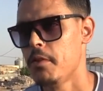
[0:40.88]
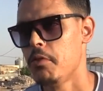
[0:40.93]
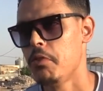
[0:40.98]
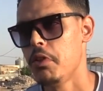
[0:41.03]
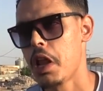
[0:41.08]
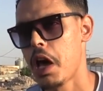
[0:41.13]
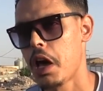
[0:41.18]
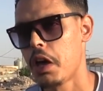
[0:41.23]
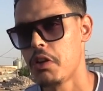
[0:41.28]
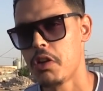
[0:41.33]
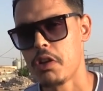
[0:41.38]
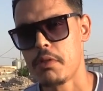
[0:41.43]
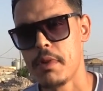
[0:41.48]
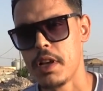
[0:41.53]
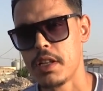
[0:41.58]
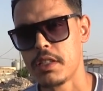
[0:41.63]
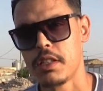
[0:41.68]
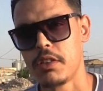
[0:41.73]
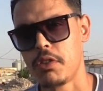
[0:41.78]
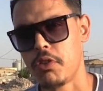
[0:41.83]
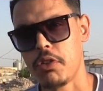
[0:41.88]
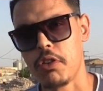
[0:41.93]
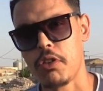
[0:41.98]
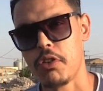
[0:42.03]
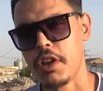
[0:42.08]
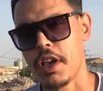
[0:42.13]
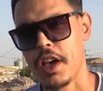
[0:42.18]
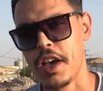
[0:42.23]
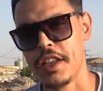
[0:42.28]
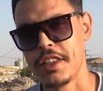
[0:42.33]
والله غير نورمال نقول
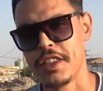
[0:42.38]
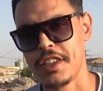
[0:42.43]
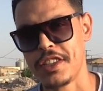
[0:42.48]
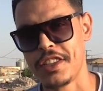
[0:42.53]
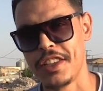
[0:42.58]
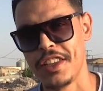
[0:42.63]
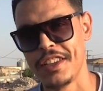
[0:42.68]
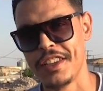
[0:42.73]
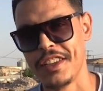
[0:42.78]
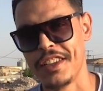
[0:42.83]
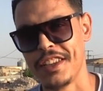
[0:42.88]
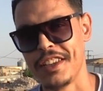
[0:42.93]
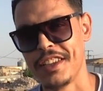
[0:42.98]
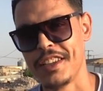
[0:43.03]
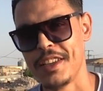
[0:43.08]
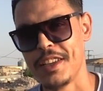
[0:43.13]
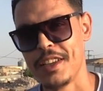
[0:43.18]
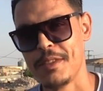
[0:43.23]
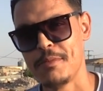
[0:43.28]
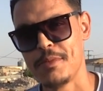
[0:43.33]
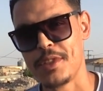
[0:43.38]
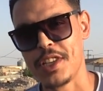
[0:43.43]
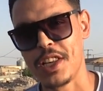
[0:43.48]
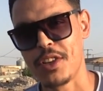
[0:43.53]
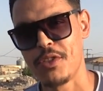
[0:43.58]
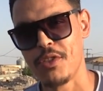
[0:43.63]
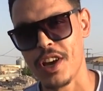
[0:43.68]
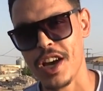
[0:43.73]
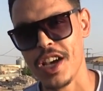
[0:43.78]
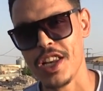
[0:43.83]
خويا عادي جدا
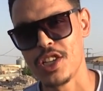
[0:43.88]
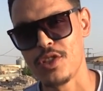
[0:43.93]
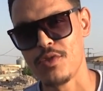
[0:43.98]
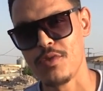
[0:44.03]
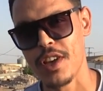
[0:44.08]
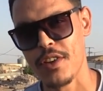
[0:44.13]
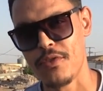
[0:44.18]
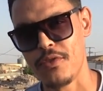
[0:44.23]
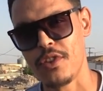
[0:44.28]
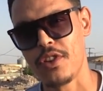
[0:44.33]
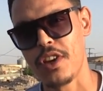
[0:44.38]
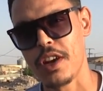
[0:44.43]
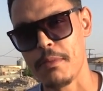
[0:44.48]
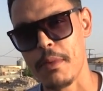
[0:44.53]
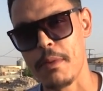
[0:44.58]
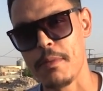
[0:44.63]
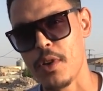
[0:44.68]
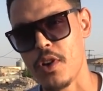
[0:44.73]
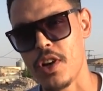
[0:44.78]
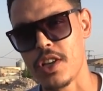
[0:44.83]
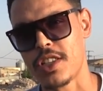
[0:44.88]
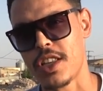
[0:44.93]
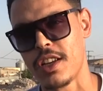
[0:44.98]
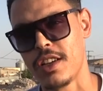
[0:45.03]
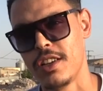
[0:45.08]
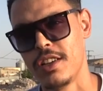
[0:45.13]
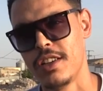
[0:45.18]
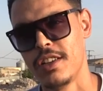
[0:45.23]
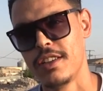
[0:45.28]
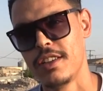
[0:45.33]
مسلكو غالي شويه فوق
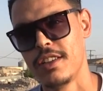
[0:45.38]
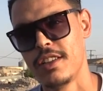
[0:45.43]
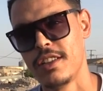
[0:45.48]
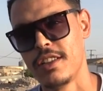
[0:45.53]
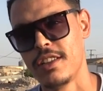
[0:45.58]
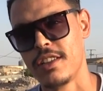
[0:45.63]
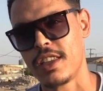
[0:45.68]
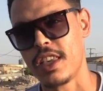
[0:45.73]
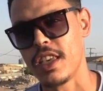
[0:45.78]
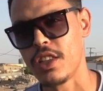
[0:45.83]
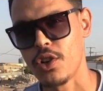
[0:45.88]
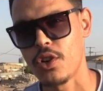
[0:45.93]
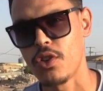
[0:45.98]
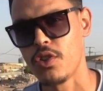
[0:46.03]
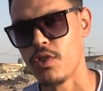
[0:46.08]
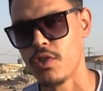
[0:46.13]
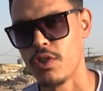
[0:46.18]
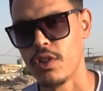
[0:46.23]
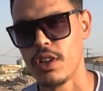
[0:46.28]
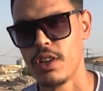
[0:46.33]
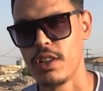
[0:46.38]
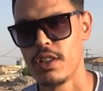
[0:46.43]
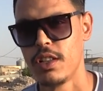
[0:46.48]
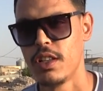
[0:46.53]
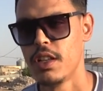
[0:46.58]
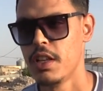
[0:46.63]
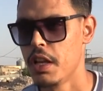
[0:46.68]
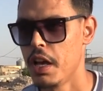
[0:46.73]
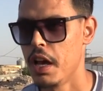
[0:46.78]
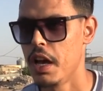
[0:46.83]
410 كي يعني؟ دخلوا
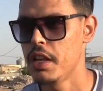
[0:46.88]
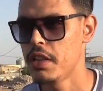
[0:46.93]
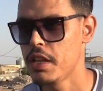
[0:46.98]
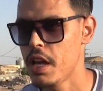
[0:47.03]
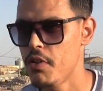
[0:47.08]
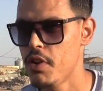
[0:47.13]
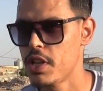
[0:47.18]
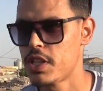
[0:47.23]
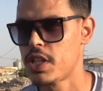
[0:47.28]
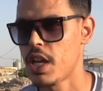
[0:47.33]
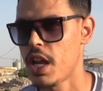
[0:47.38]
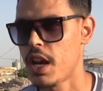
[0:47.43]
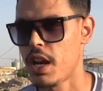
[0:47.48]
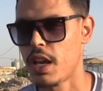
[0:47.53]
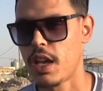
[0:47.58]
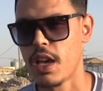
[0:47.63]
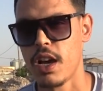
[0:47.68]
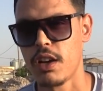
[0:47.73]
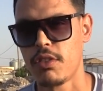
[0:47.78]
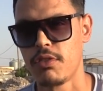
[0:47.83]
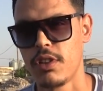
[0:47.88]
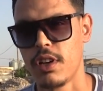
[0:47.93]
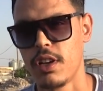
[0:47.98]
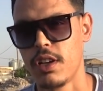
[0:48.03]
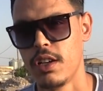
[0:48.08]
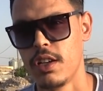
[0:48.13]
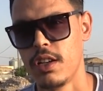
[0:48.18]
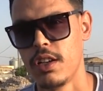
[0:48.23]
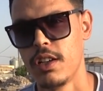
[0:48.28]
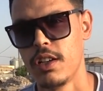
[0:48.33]
عندها واحد شهر هكاك والله
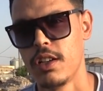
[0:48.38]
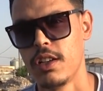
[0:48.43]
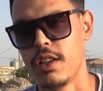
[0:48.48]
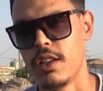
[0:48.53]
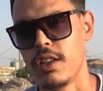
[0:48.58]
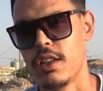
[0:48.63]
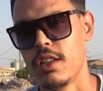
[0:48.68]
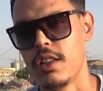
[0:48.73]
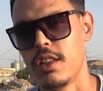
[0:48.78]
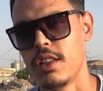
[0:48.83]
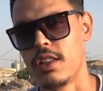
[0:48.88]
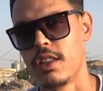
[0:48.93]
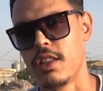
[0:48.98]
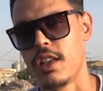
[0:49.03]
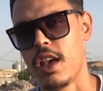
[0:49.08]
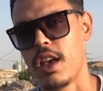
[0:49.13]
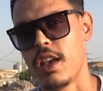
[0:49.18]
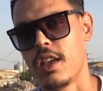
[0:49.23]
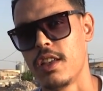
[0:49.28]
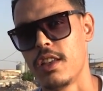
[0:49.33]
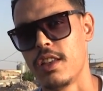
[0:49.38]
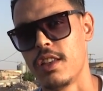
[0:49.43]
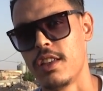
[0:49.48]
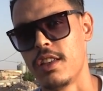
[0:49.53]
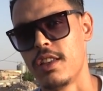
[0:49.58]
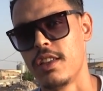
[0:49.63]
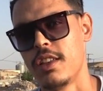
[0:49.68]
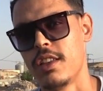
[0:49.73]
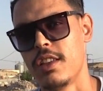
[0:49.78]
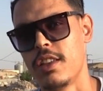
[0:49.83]
اه تما
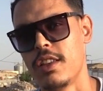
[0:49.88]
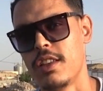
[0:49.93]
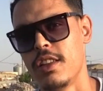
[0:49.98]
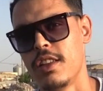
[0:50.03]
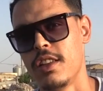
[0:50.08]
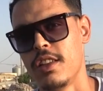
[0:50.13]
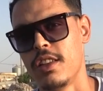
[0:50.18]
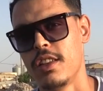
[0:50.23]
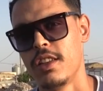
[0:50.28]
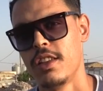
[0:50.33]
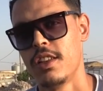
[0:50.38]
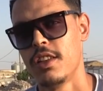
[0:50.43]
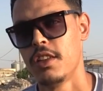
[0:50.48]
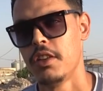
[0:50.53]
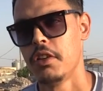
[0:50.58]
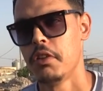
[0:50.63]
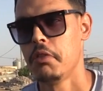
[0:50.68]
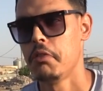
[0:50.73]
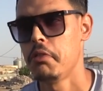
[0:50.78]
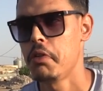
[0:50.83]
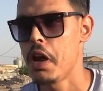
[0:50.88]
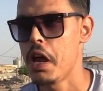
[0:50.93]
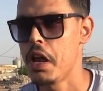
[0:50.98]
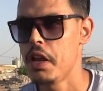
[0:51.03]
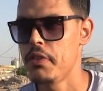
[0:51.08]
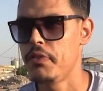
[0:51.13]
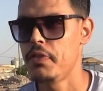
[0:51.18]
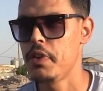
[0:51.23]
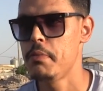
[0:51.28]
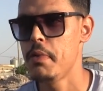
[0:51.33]
تراك في المعقول استادير
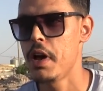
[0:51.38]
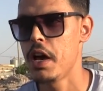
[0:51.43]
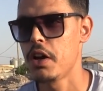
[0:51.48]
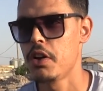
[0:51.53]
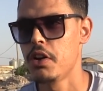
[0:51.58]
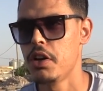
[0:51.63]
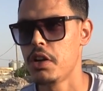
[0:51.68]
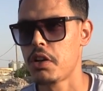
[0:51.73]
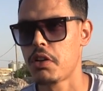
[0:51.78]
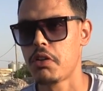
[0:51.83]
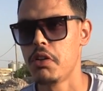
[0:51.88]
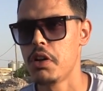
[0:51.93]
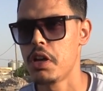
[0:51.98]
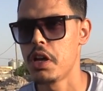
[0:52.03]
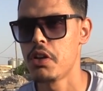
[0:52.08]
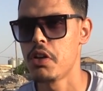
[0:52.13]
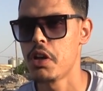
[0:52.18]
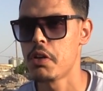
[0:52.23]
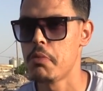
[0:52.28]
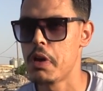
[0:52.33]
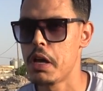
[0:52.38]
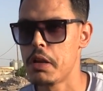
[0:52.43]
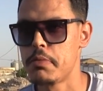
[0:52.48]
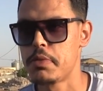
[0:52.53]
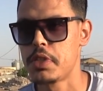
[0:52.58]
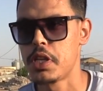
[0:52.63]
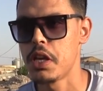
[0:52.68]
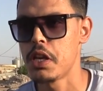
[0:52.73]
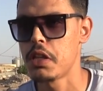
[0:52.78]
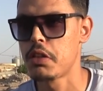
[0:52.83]
راني في المعقول خويا نورمال
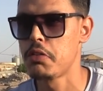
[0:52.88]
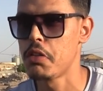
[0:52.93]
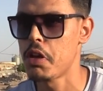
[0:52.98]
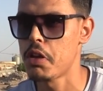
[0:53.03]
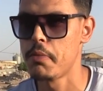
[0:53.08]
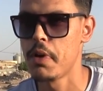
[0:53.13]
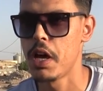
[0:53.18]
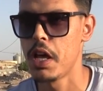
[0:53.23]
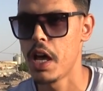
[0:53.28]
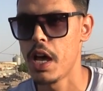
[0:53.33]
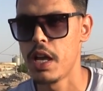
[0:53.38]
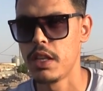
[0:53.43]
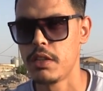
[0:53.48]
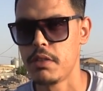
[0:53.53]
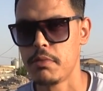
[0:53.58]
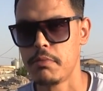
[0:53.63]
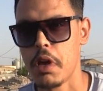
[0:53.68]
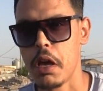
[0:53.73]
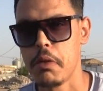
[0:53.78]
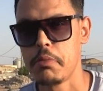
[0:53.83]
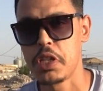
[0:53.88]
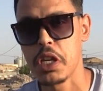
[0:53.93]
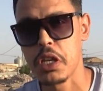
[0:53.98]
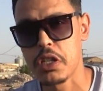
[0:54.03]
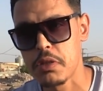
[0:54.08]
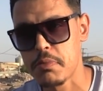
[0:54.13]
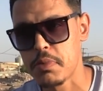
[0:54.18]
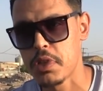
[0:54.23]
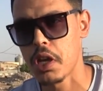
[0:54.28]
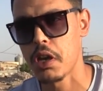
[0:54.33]
مشيت نورمال عادي ما
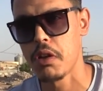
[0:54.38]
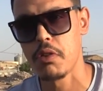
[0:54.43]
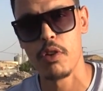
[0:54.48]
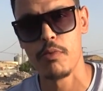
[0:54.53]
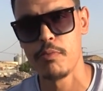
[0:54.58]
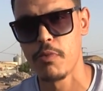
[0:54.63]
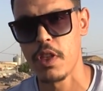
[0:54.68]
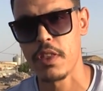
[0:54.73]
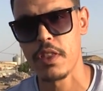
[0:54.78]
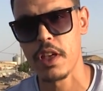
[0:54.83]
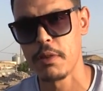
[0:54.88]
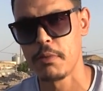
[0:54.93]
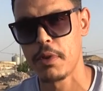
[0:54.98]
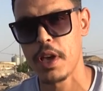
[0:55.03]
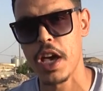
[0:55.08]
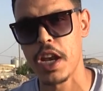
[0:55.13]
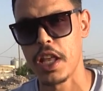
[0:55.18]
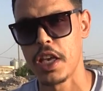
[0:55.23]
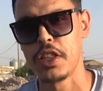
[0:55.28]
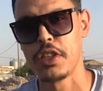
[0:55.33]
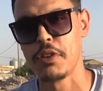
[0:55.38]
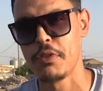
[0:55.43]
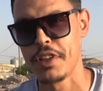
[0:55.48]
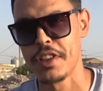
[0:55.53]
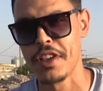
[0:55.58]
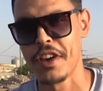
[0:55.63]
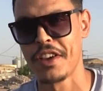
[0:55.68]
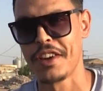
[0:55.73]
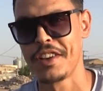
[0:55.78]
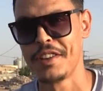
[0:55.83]
مشيتش مشى نظام قاري عندي
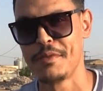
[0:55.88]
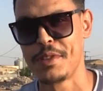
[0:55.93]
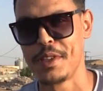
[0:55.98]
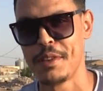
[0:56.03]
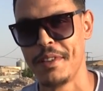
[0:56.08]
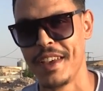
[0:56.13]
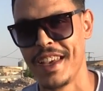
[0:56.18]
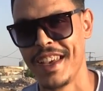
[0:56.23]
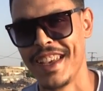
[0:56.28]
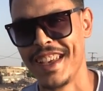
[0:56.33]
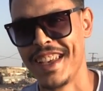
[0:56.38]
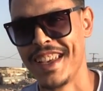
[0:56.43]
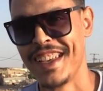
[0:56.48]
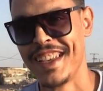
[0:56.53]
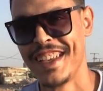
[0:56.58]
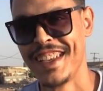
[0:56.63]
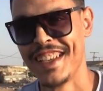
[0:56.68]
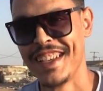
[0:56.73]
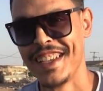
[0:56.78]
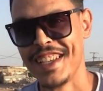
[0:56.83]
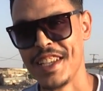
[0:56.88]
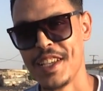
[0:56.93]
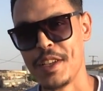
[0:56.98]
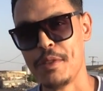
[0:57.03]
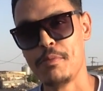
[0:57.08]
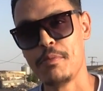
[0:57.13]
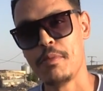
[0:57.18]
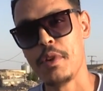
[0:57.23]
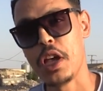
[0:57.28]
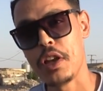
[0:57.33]
واحد اخر نمشي به مشى عندك
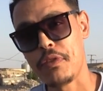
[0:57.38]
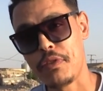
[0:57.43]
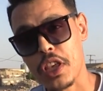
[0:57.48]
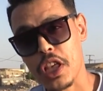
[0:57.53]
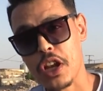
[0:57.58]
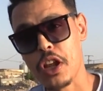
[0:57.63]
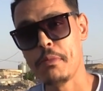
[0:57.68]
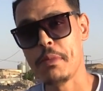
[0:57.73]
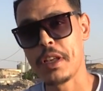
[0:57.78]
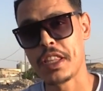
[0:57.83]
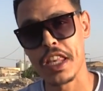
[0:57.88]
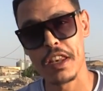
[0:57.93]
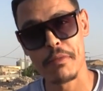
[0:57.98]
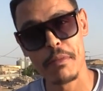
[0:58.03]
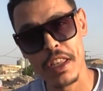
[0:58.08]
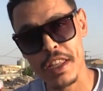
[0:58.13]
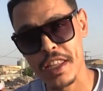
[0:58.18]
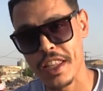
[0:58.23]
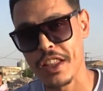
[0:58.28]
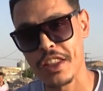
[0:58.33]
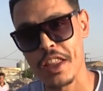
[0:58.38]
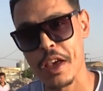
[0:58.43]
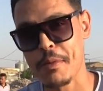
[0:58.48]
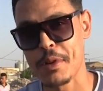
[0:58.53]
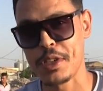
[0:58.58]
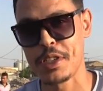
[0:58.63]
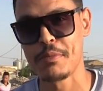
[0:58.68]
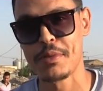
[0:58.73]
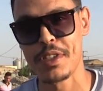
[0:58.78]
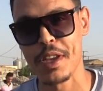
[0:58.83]
1000 كيلومتر ما
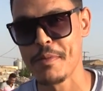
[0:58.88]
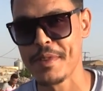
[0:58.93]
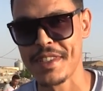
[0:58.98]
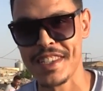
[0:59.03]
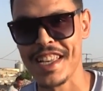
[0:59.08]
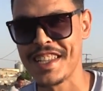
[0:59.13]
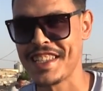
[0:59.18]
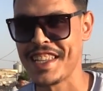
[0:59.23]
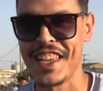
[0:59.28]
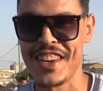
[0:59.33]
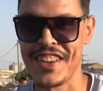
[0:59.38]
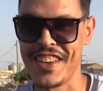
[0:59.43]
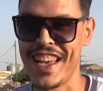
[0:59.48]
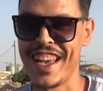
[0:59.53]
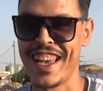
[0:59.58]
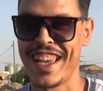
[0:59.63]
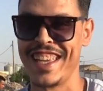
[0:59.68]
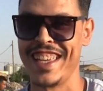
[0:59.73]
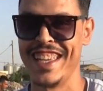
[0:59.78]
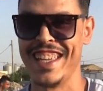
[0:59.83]
تعتبرش مشى مازال زيرو يا اخي